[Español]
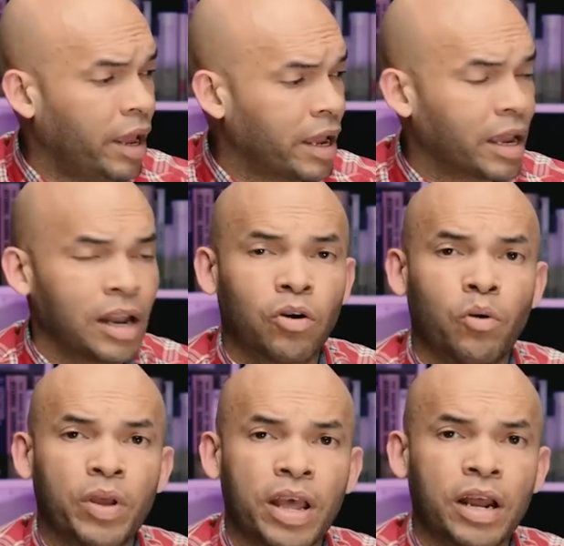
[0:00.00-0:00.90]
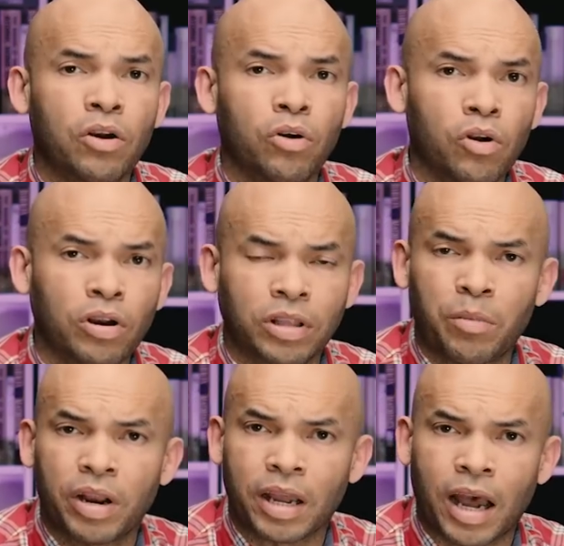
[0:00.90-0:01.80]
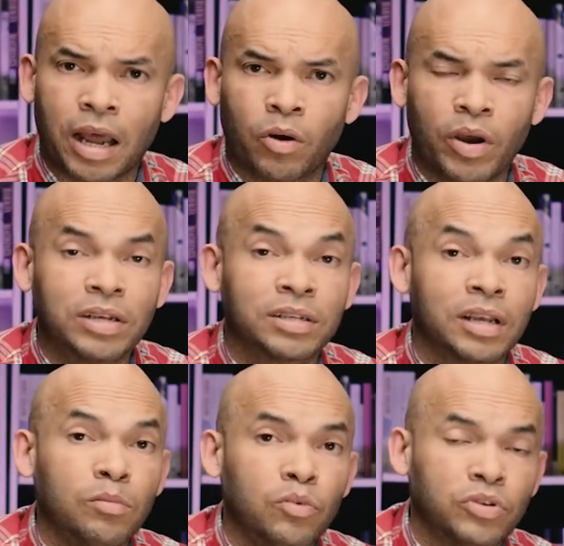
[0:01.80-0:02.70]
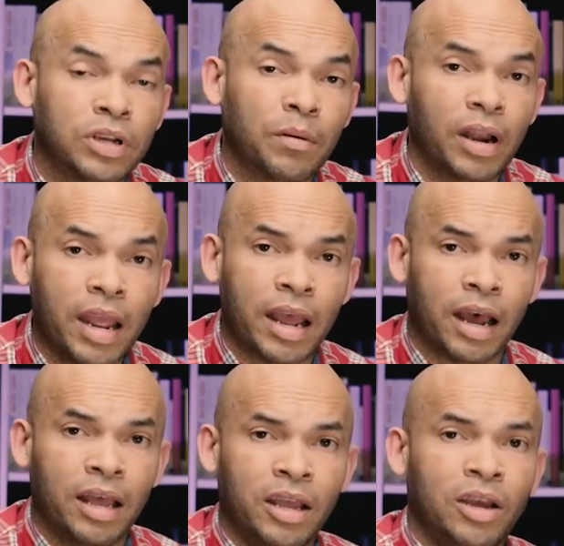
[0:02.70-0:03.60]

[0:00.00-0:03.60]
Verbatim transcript: en el gobierno norteamericano es de mucha valía